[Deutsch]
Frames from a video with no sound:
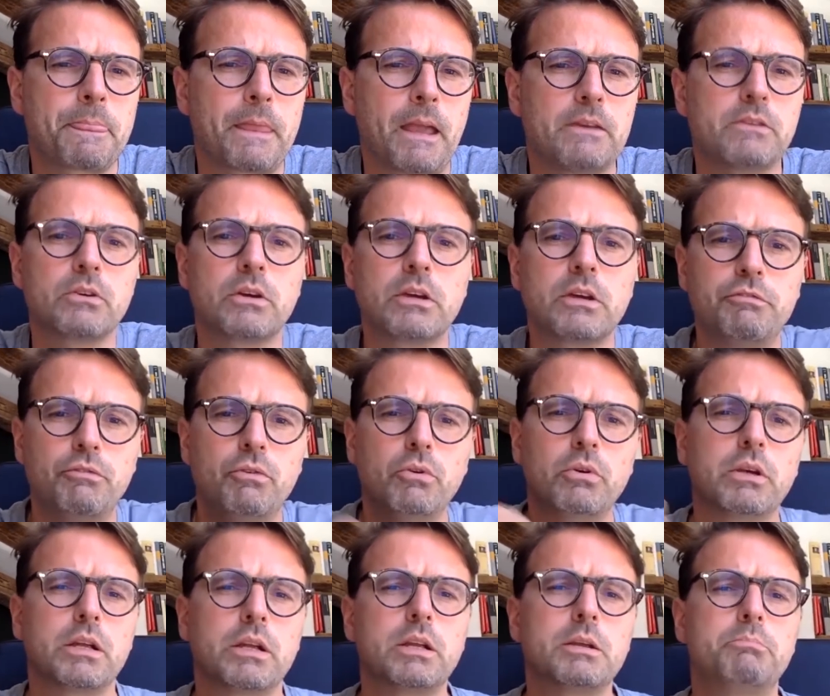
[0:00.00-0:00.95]
also
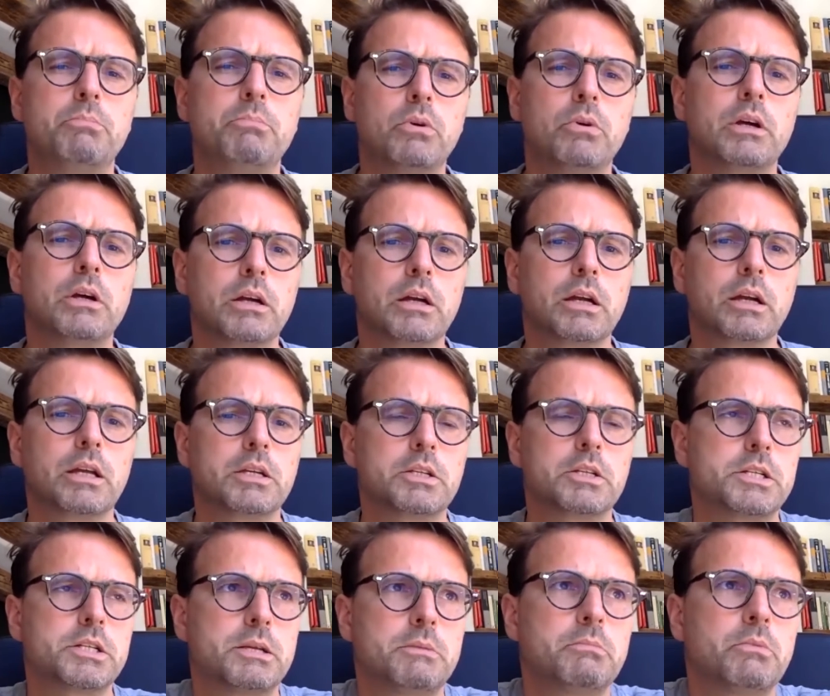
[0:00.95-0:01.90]
gefühlt eine
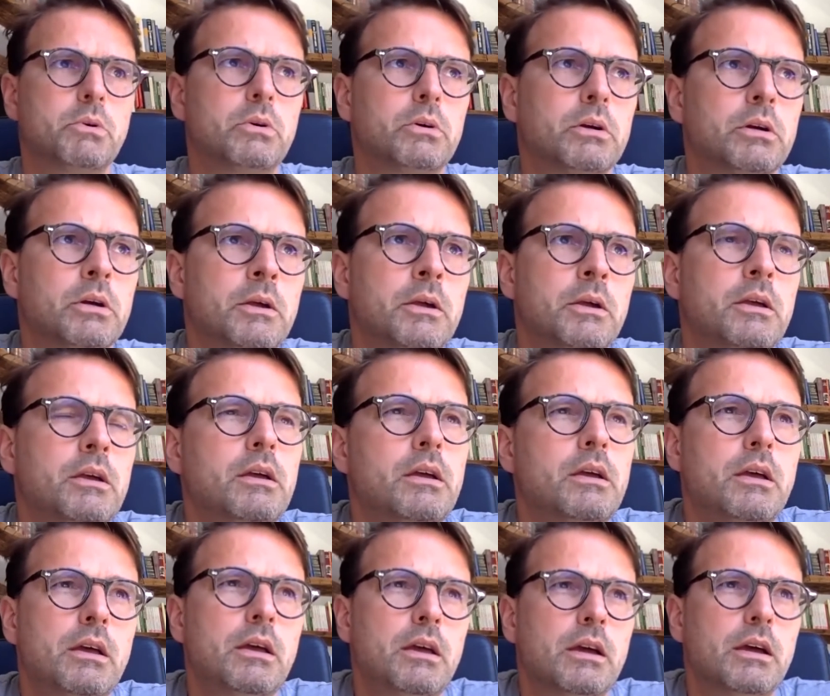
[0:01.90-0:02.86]
Bürgerkriegsstimmung
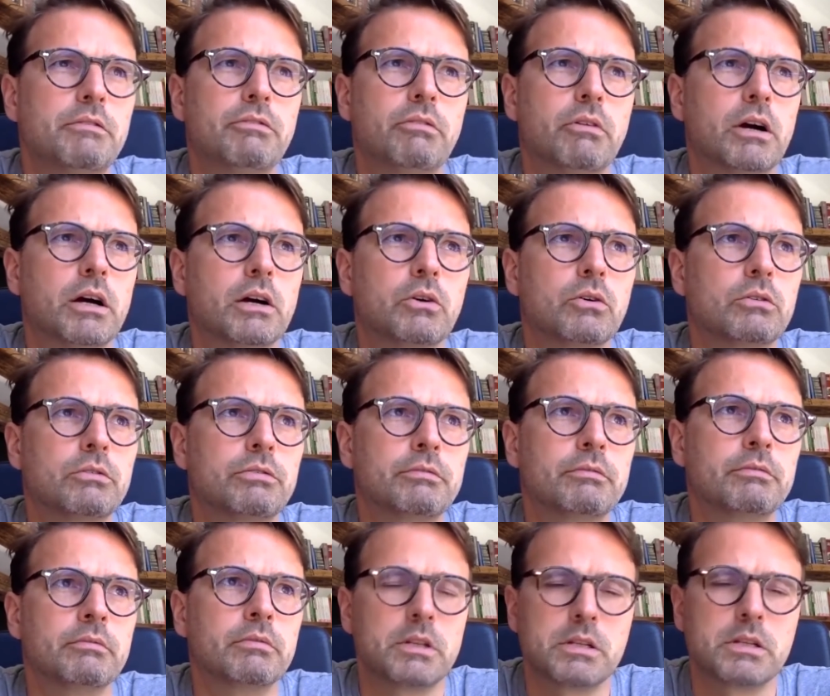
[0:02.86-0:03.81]

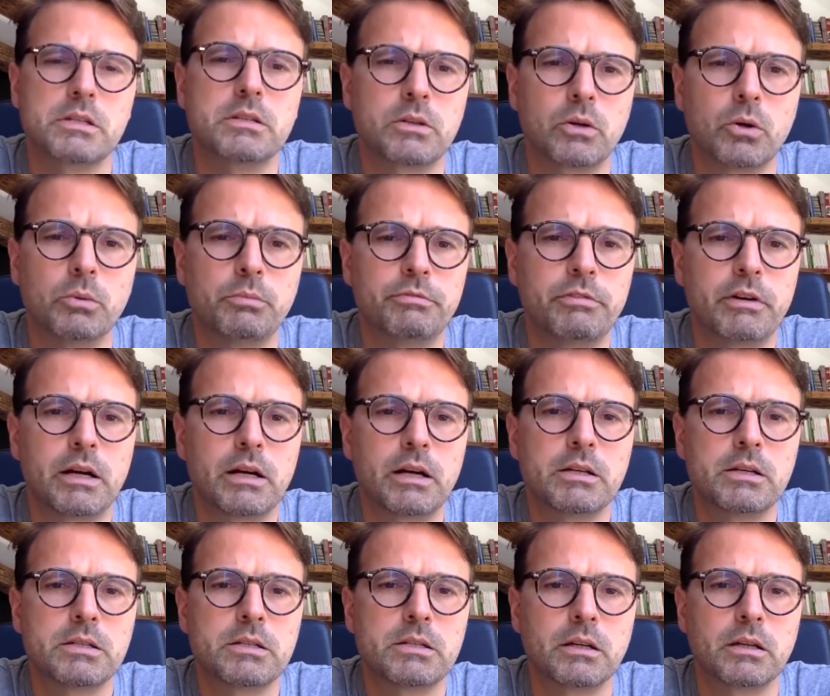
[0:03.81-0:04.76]
hervorrufen, das ist grob
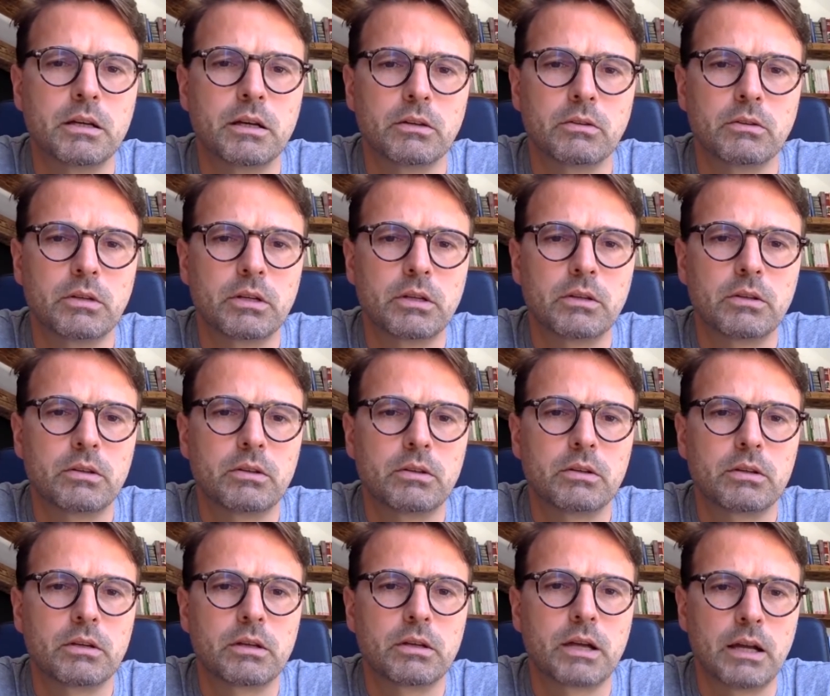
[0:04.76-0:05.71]
fahrlässig. Also
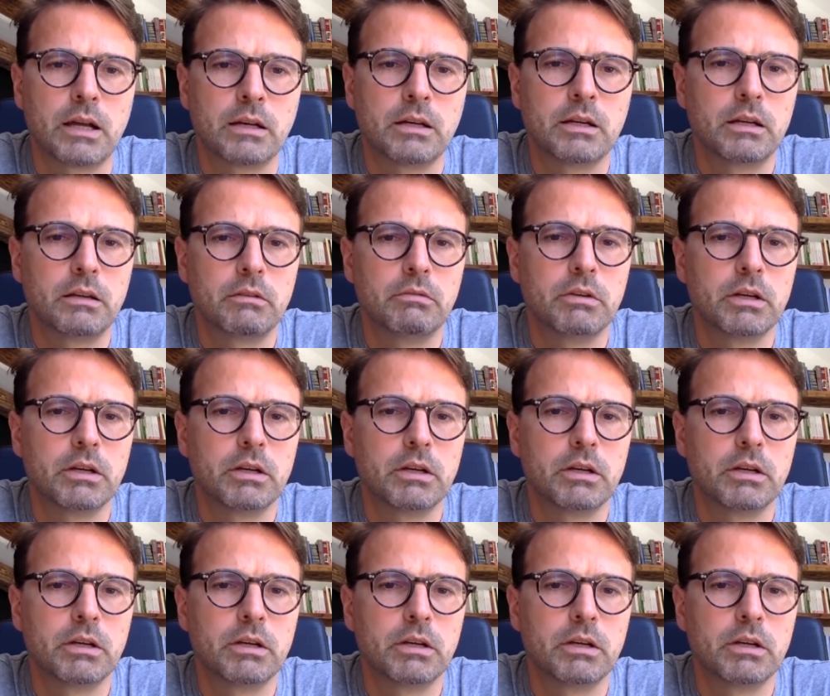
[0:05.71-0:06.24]
das kann ich